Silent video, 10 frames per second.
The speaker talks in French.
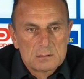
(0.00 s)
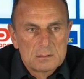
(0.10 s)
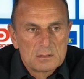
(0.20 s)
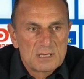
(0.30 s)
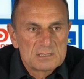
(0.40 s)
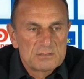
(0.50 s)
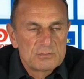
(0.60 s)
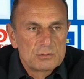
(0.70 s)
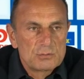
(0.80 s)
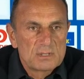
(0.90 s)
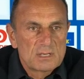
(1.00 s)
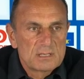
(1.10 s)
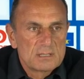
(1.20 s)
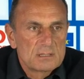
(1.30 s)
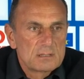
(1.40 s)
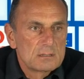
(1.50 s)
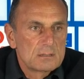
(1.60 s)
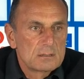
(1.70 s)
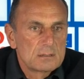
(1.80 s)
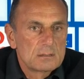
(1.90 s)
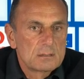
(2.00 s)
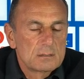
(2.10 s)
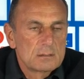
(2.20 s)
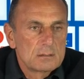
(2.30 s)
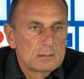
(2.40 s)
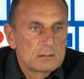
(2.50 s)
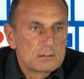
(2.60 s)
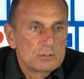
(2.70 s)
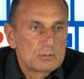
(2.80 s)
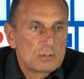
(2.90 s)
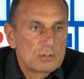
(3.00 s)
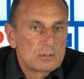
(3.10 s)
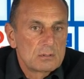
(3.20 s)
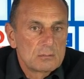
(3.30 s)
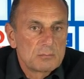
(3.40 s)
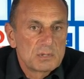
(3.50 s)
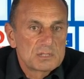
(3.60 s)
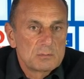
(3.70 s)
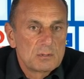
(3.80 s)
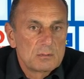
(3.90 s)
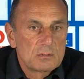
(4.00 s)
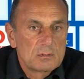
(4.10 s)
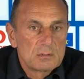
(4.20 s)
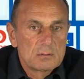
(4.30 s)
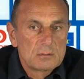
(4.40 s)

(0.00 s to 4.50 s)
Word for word: le gardien fait deux arrêts. Ils ont pratiquement.